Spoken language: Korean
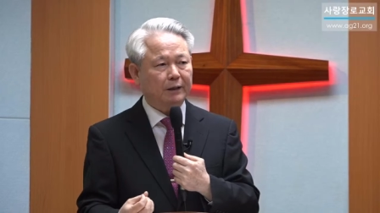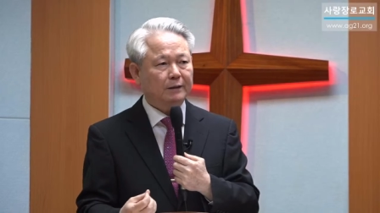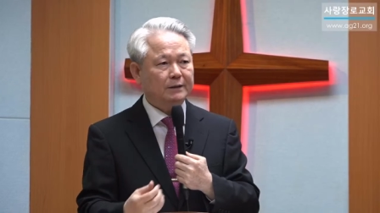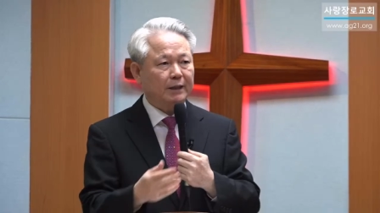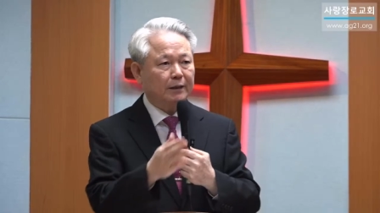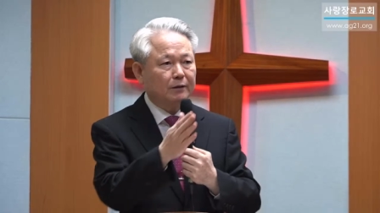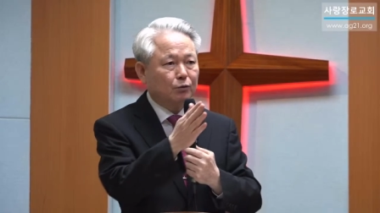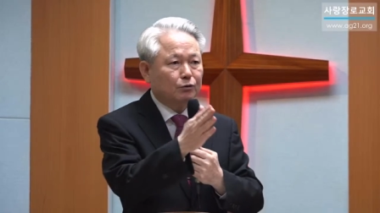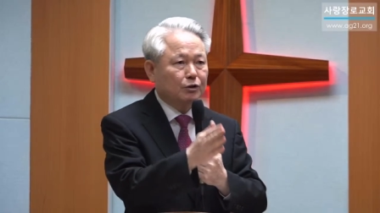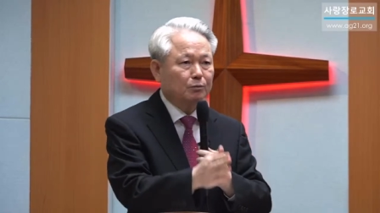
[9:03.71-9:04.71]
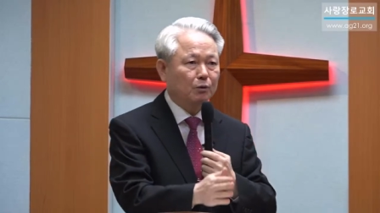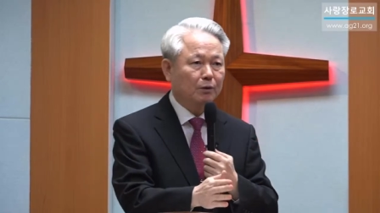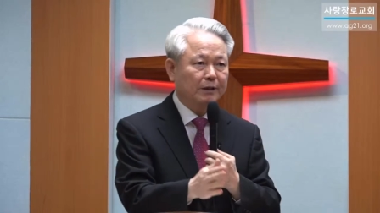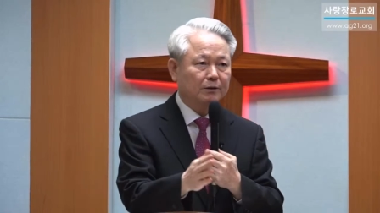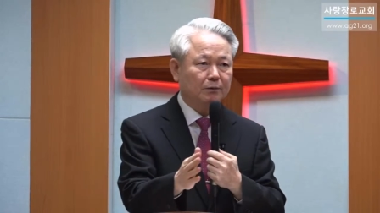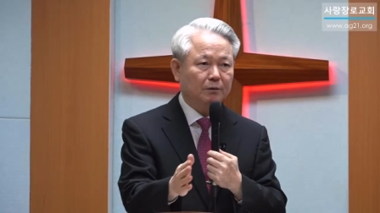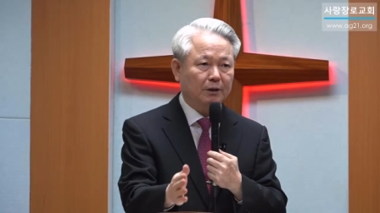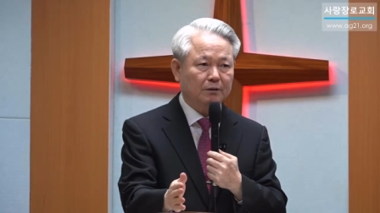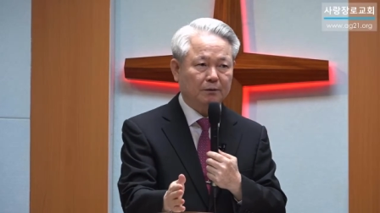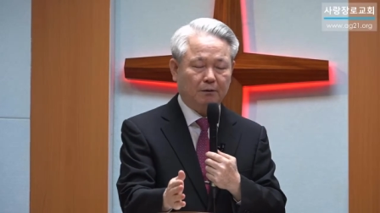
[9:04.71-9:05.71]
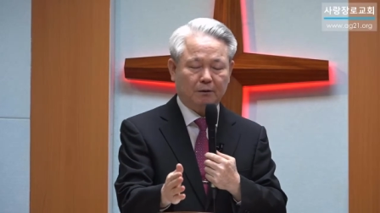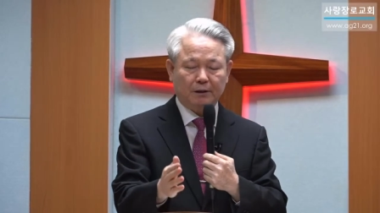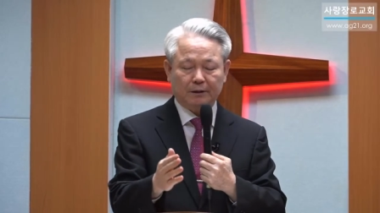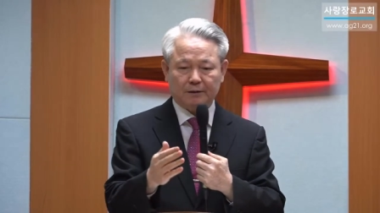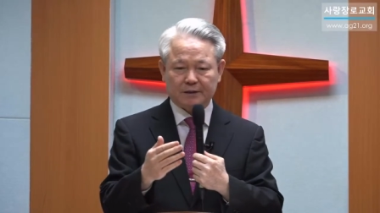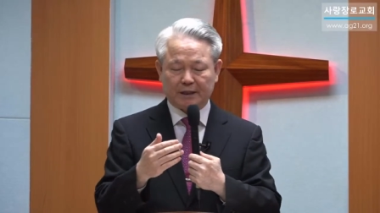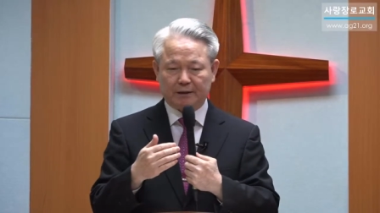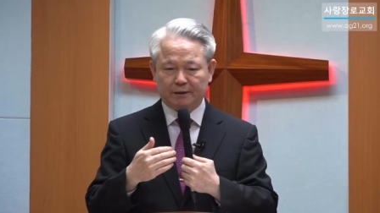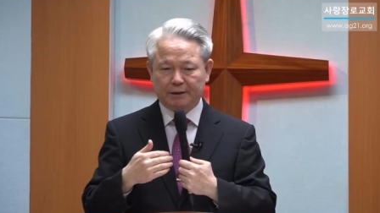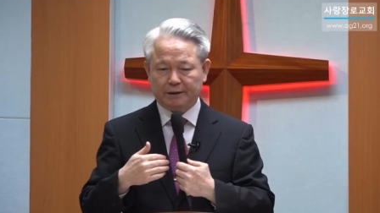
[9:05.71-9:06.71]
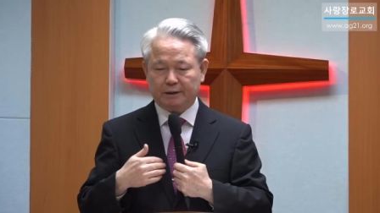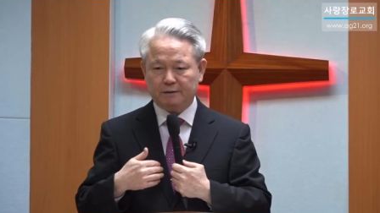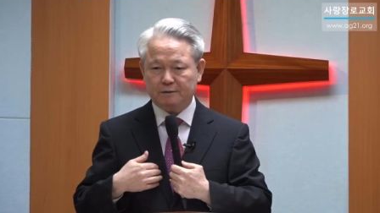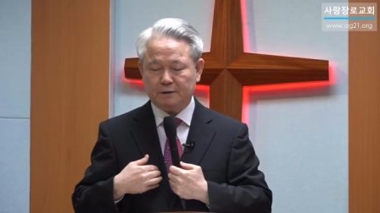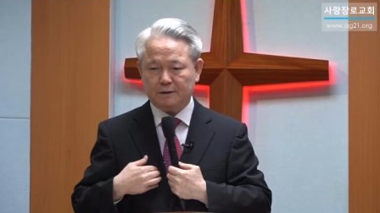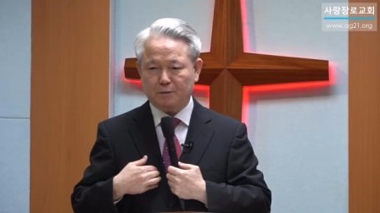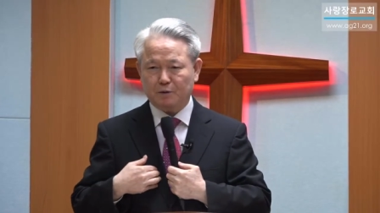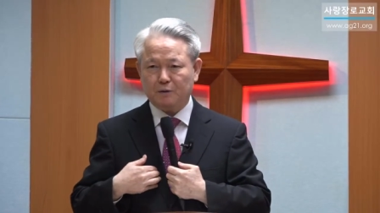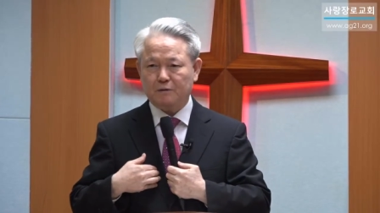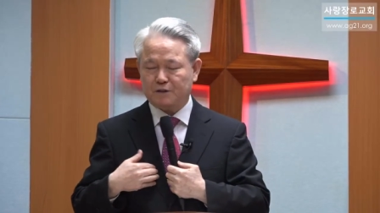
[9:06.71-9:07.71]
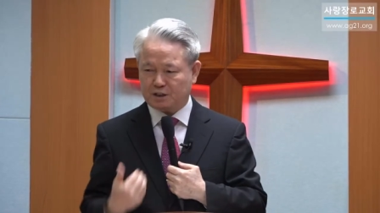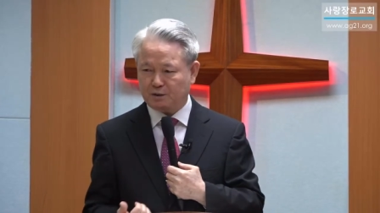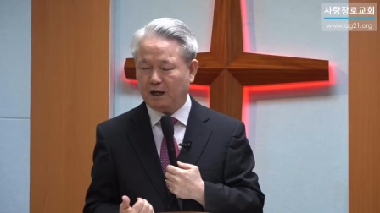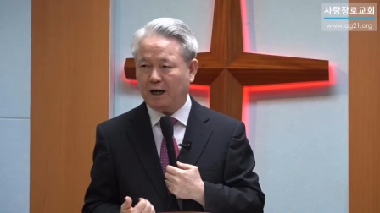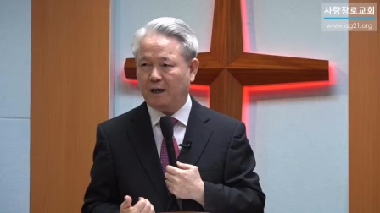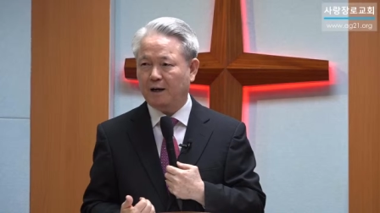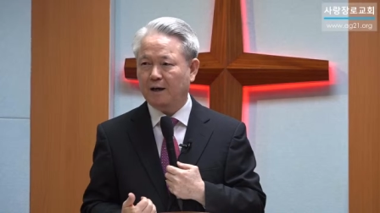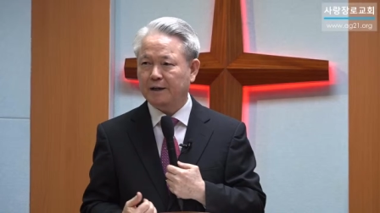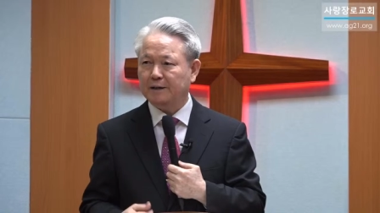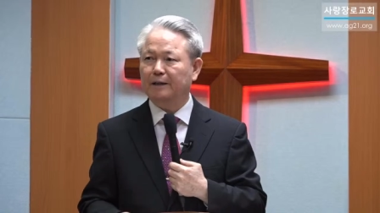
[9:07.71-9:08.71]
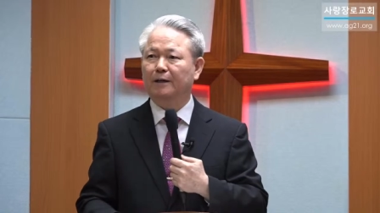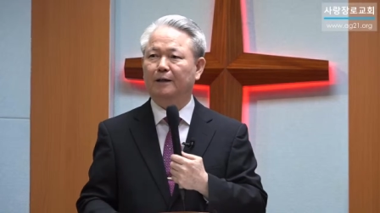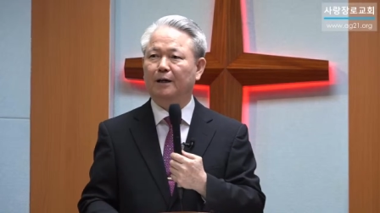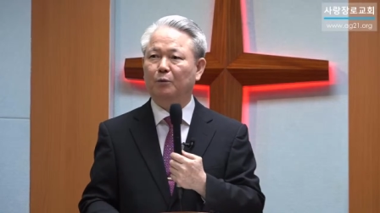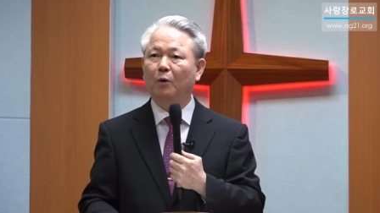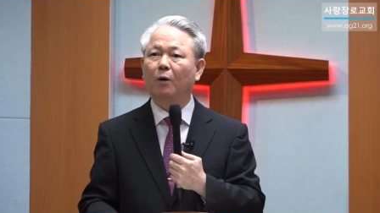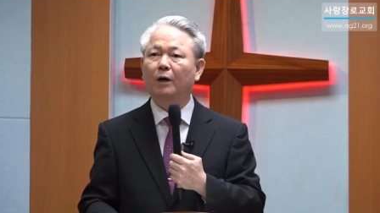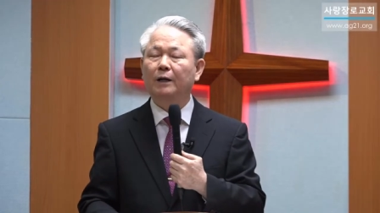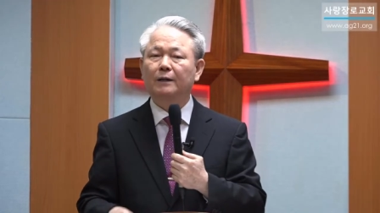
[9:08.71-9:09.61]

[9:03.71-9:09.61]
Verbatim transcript: 자기 중심으로 해석을 해서 자기에게 득이 되면 지켜라 얘기를 하고